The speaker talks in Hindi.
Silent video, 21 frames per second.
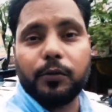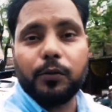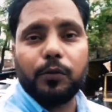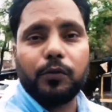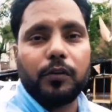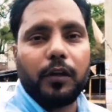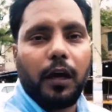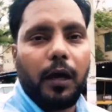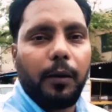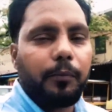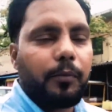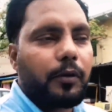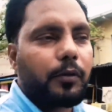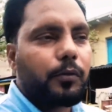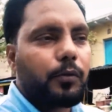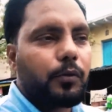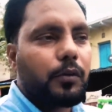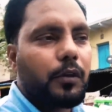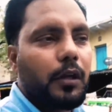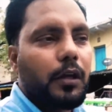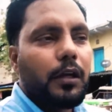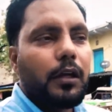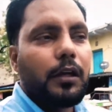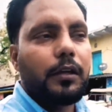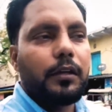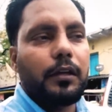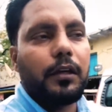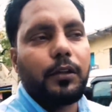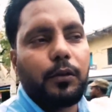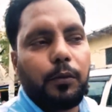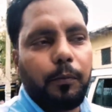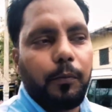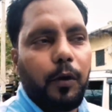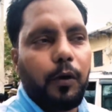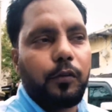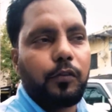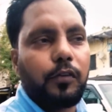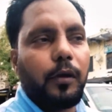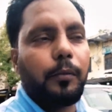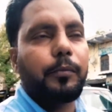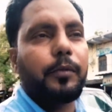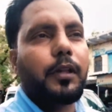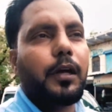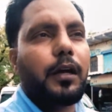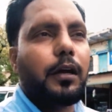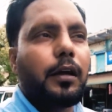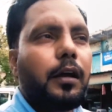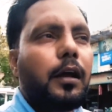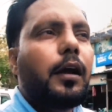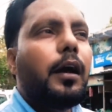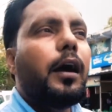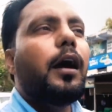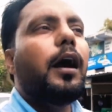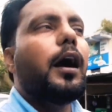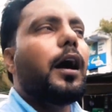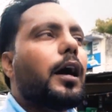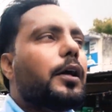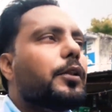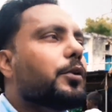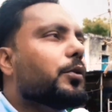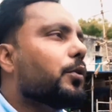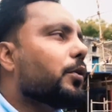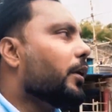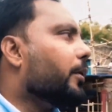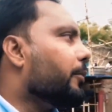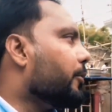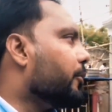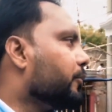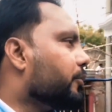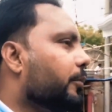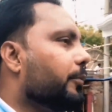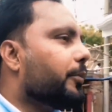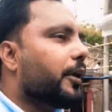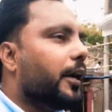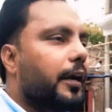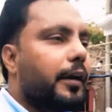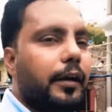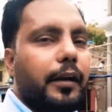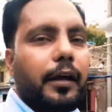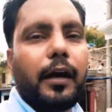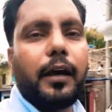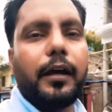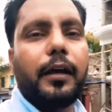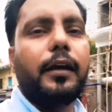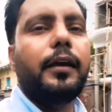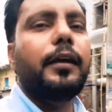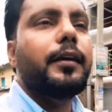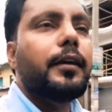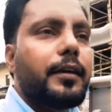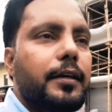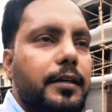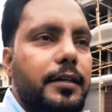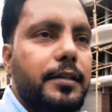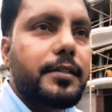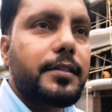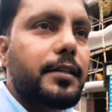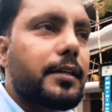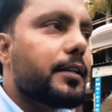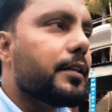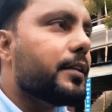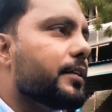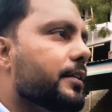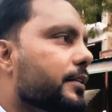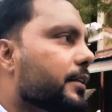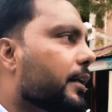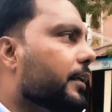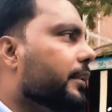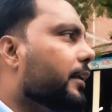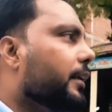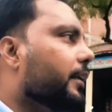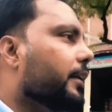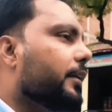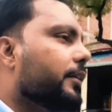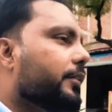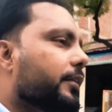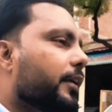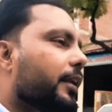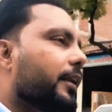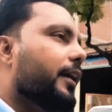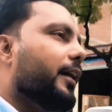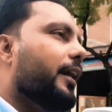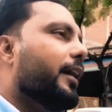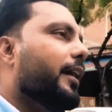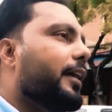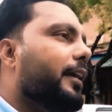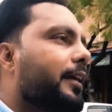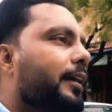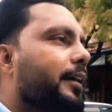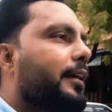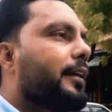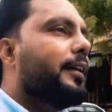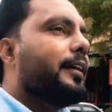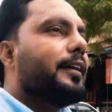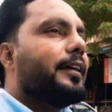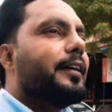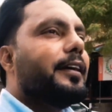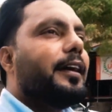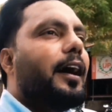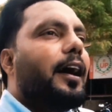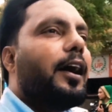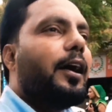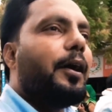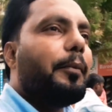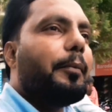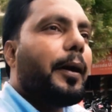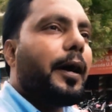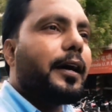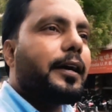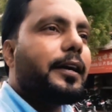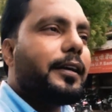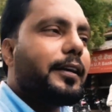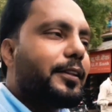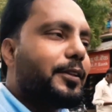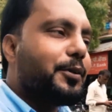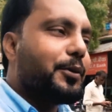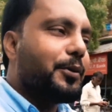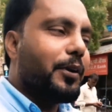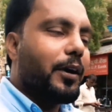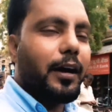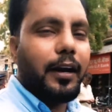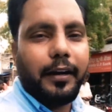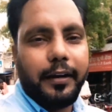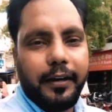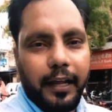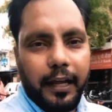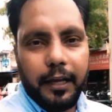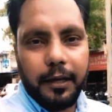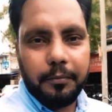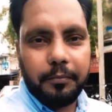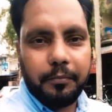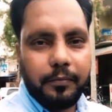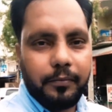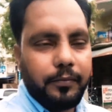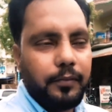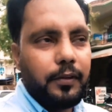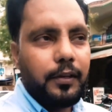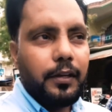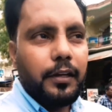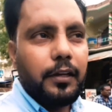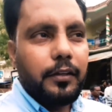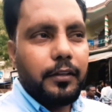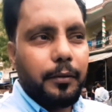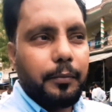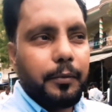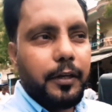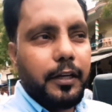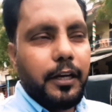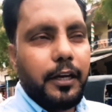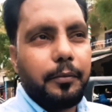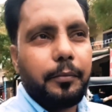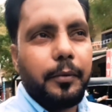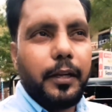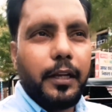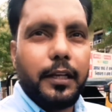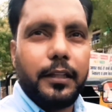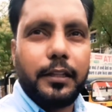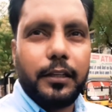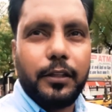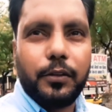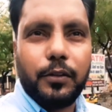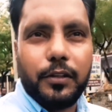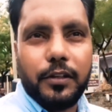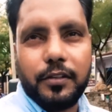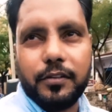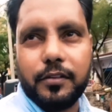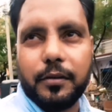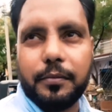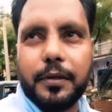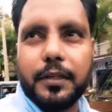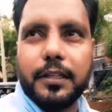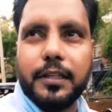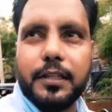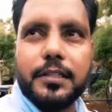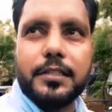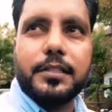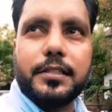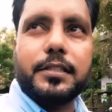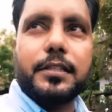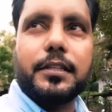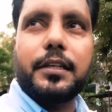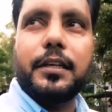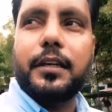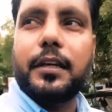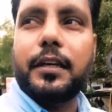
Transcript: के जूस आम का जूस ये तो मौसम था आज तो थोड़ा मौसम ठंडा है इसीलिए ज़्यादा नहीं चल रहा है और बाकी तो हर टाइम जब गर्मी रहती तो ये ज़बरदस्त